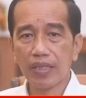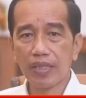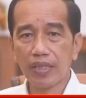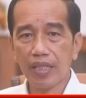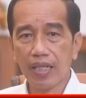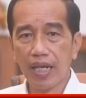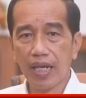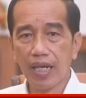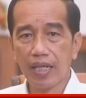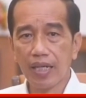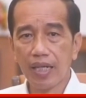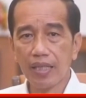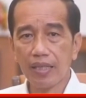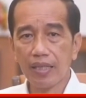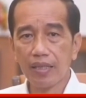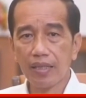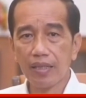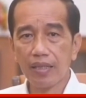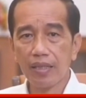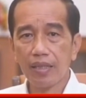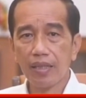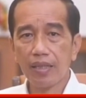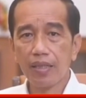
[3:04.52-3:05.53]
tubuh
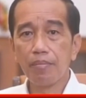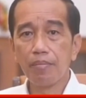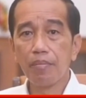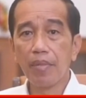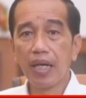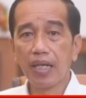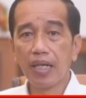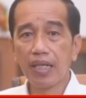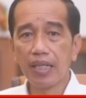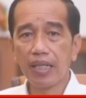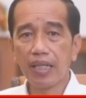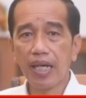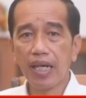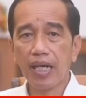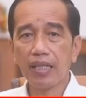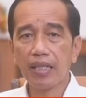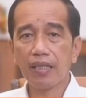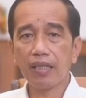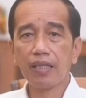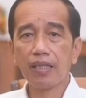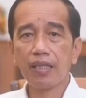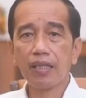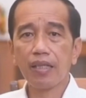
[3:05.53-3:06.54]
masyarakat,
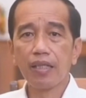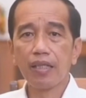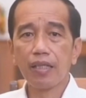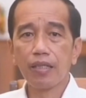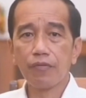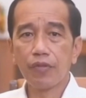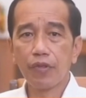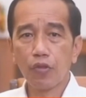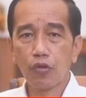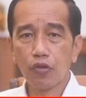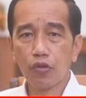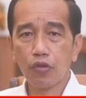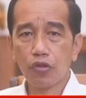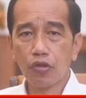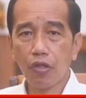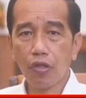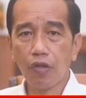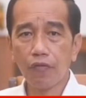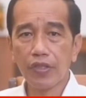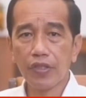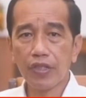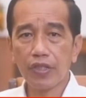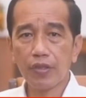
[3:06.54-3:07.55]
mengingat virus
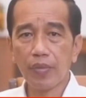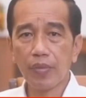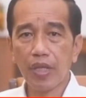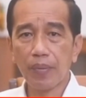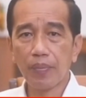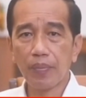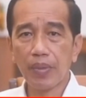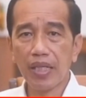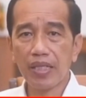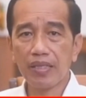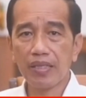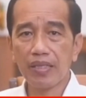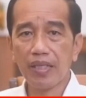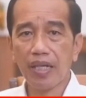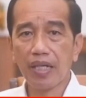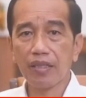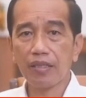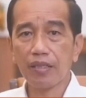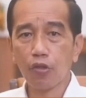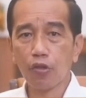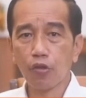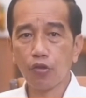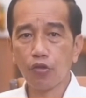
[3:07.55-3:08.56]
COVID-19
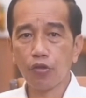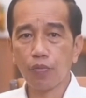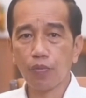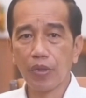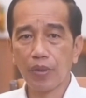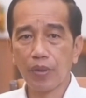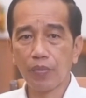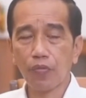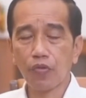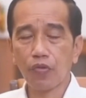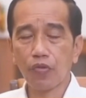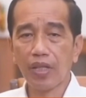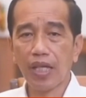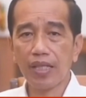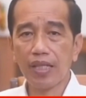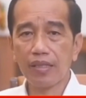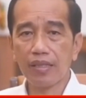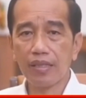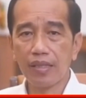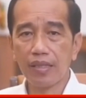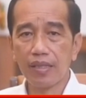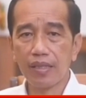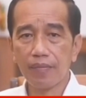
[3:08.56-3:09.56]
yang terus
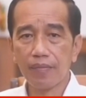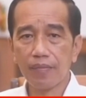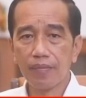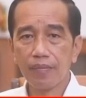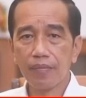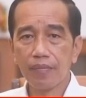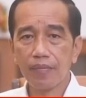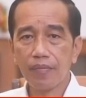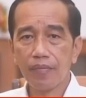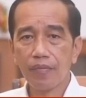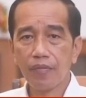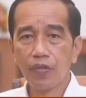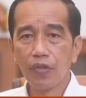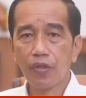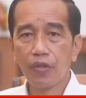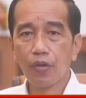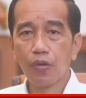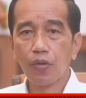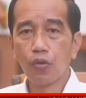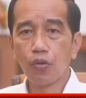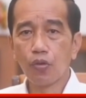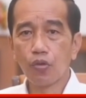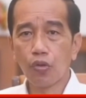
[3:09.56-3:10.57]
bermutasi.
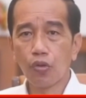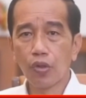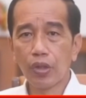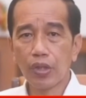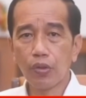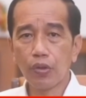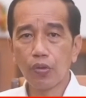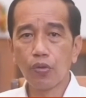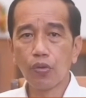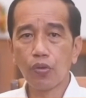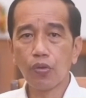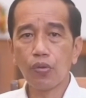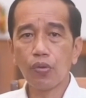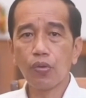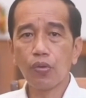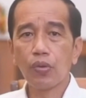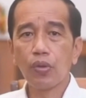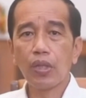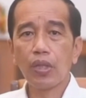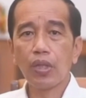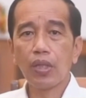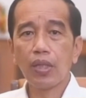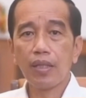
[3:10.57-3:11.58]
Untuk
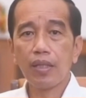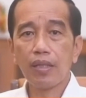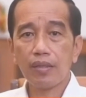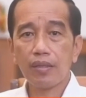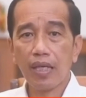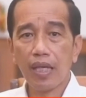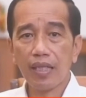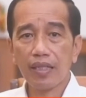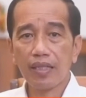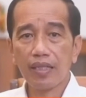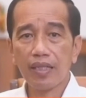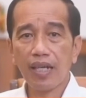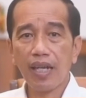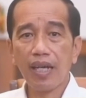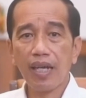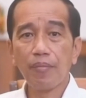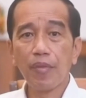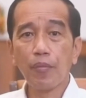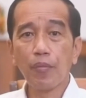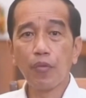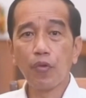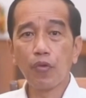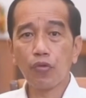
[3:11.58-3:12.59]
itu, saya
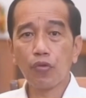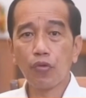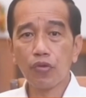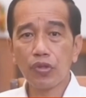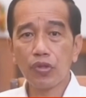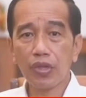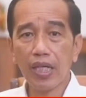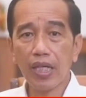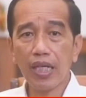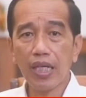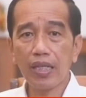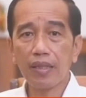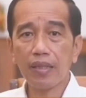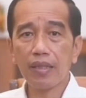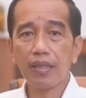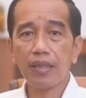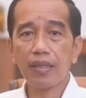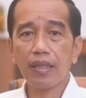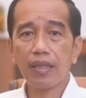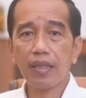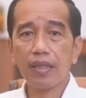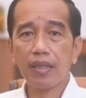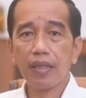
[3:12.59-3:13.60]
telah
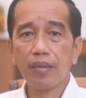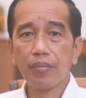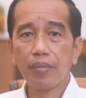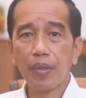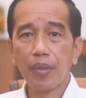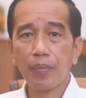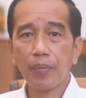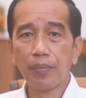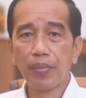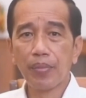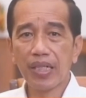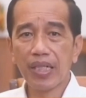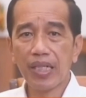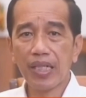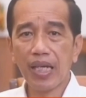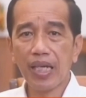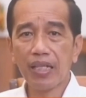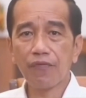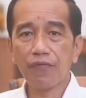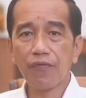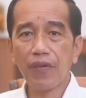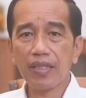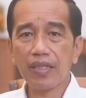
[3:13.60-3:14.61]
memutuskan
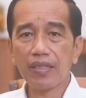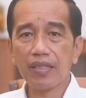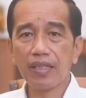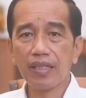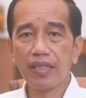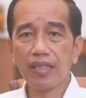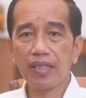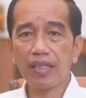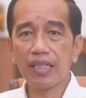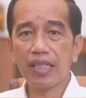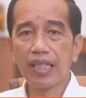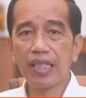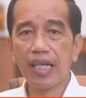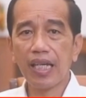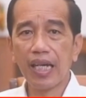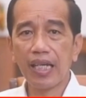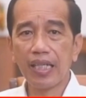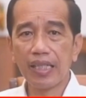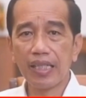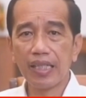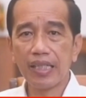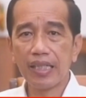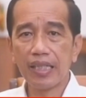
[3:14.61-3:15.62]
pemberian vaksin
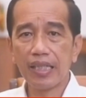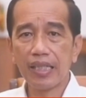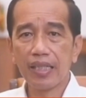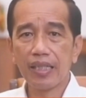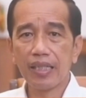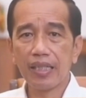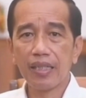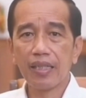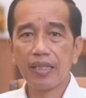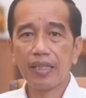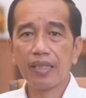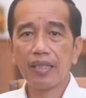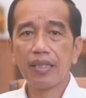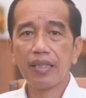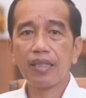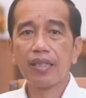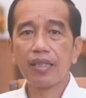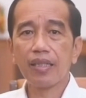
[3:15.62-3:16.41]
ketiga ini